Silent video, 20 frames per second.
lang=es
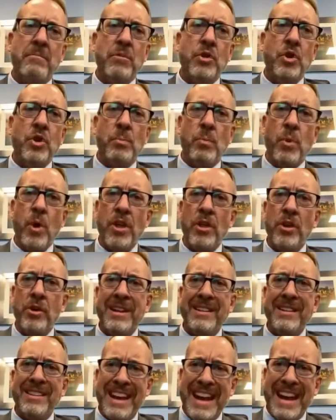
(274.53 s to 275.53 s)
no puedo
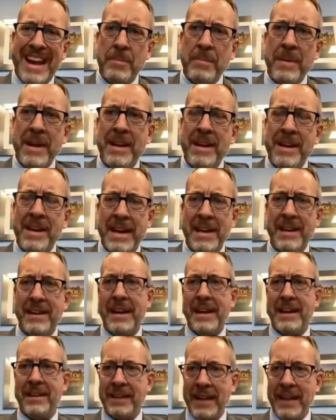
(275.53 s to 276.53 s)
entrarme en
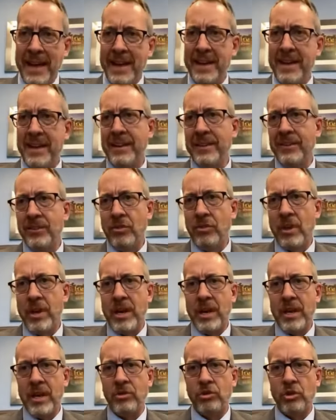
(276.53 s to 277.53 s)
detalles
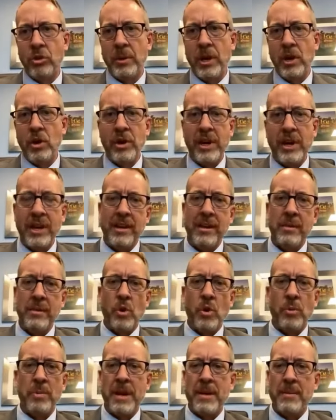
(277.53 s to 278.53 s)
ah, sobre lo que
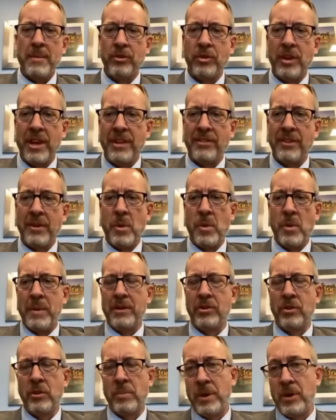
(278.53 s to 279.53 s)
opinamos en este
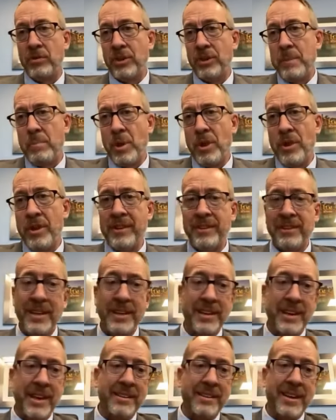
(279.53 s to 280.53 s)
momento, pero sí puedo
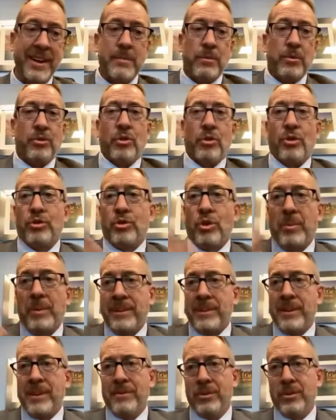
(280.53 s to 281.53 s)
decir que tenemos dos
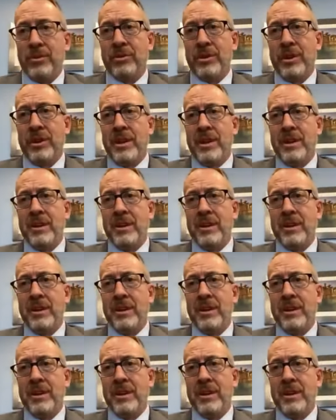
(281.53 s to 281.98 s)
objetivos.